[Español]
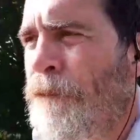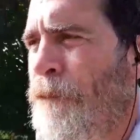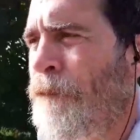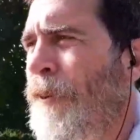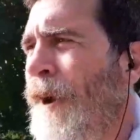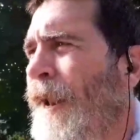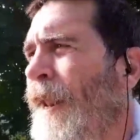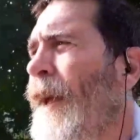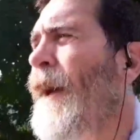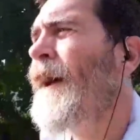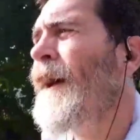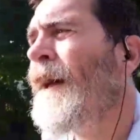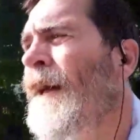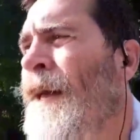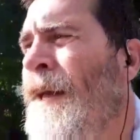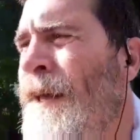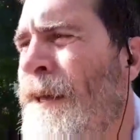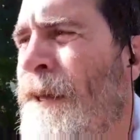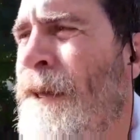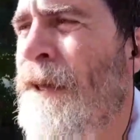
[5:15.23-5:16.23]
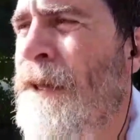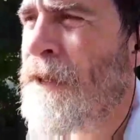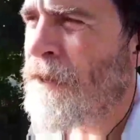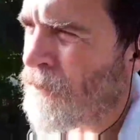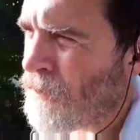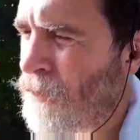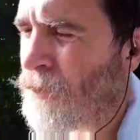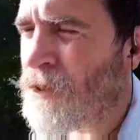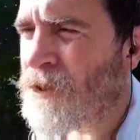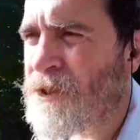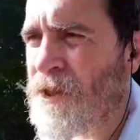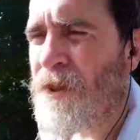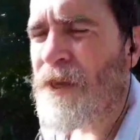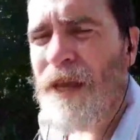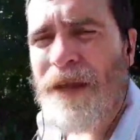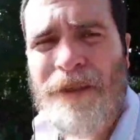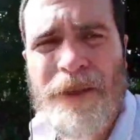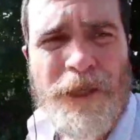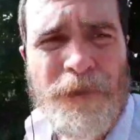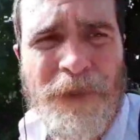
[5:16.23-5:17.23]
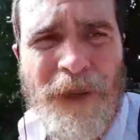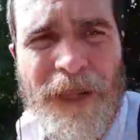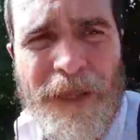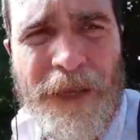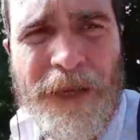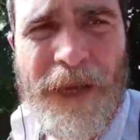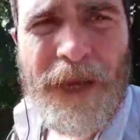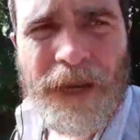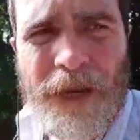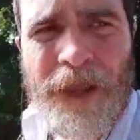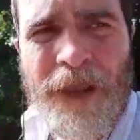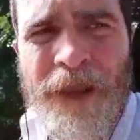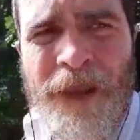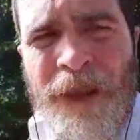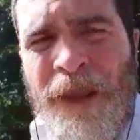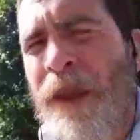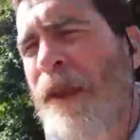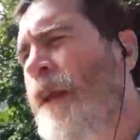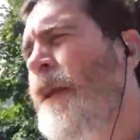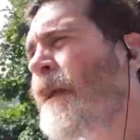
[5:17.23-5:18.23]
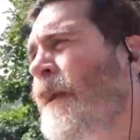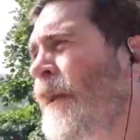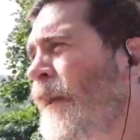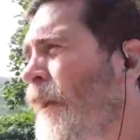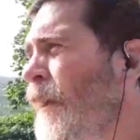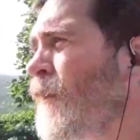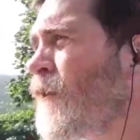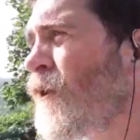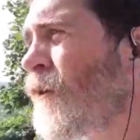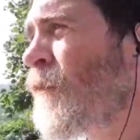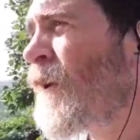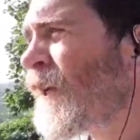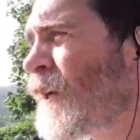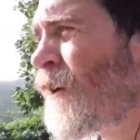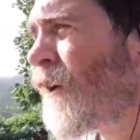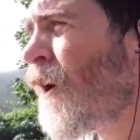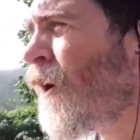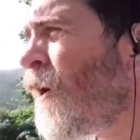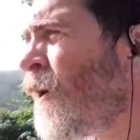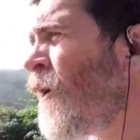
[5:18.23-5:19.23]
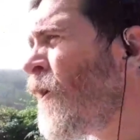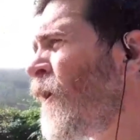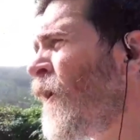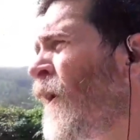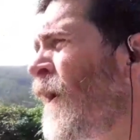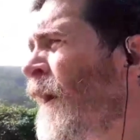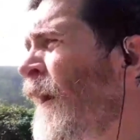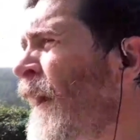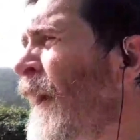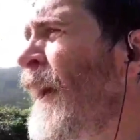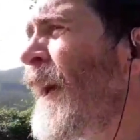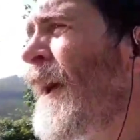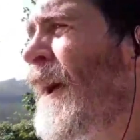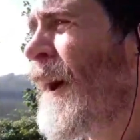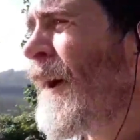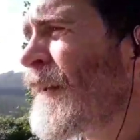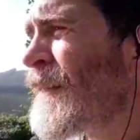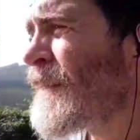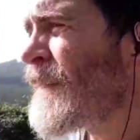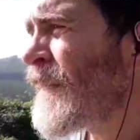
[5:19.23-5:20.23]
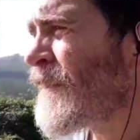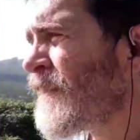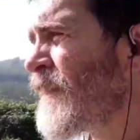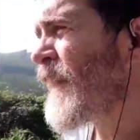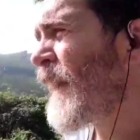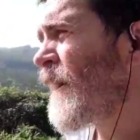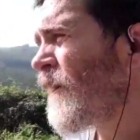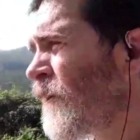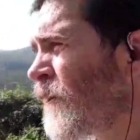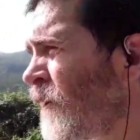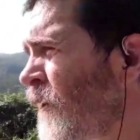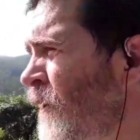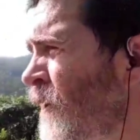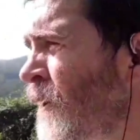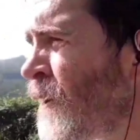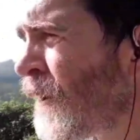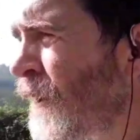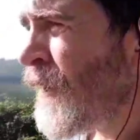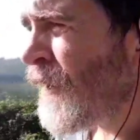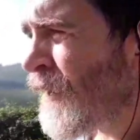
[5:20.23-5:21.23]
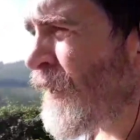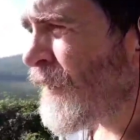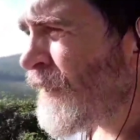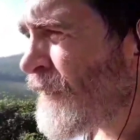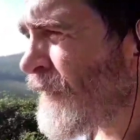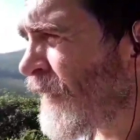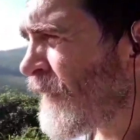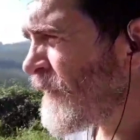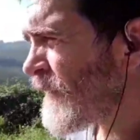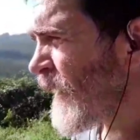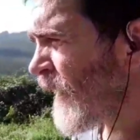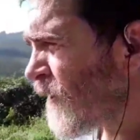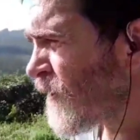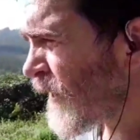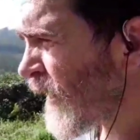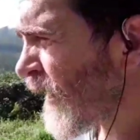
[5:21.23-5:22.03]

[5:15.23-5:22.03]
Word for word: para lo que os decía antes, para llegar en domingo a Santiago. Santiago